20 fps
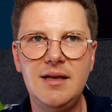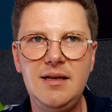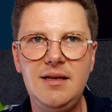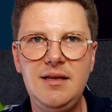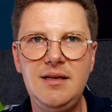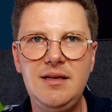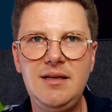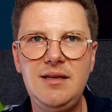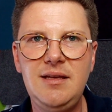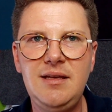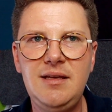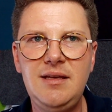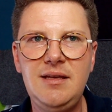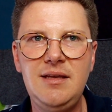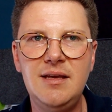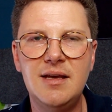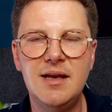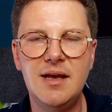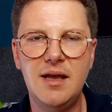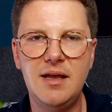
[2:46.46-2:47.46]

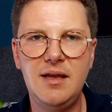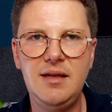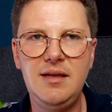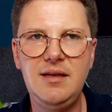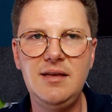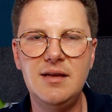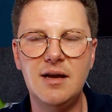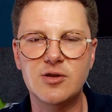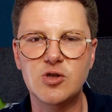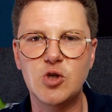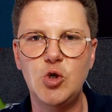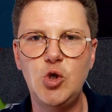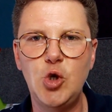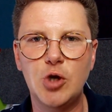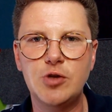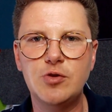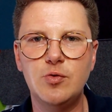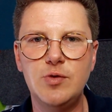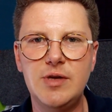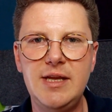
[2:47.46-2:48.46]
I, also
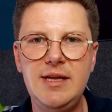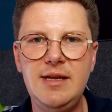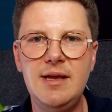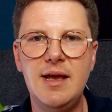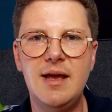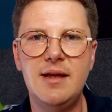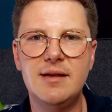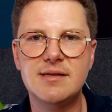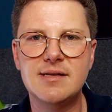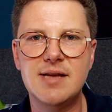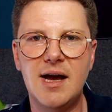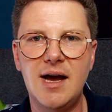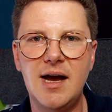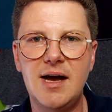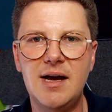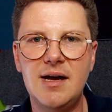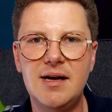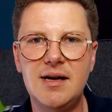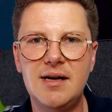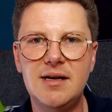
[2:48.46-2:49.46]
J und I,
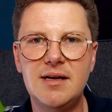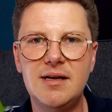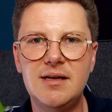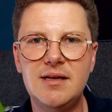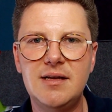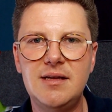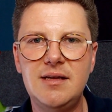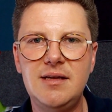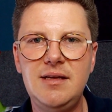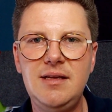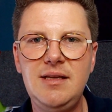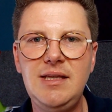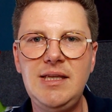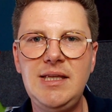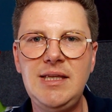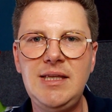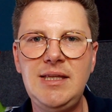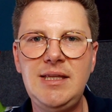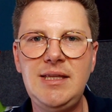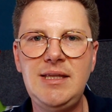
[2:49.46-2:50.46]

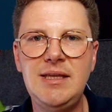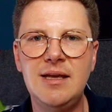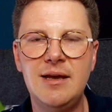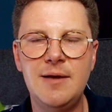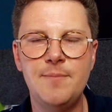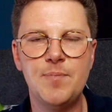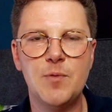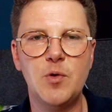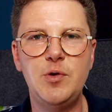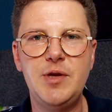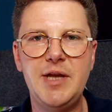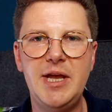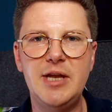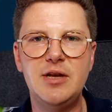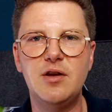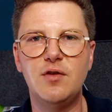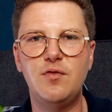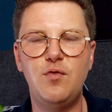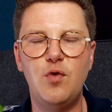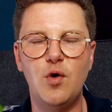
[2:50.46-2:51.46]
Tai, und die
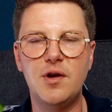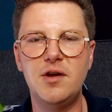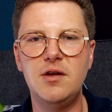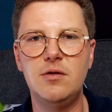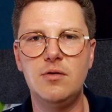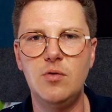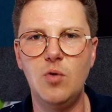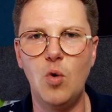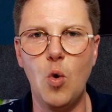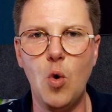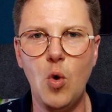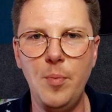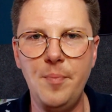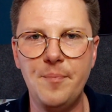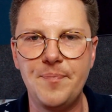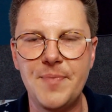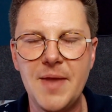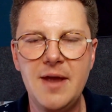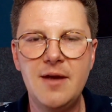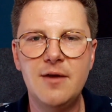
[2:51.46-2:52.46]
geht nach vorne
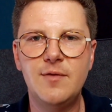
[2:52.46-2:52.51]
oben.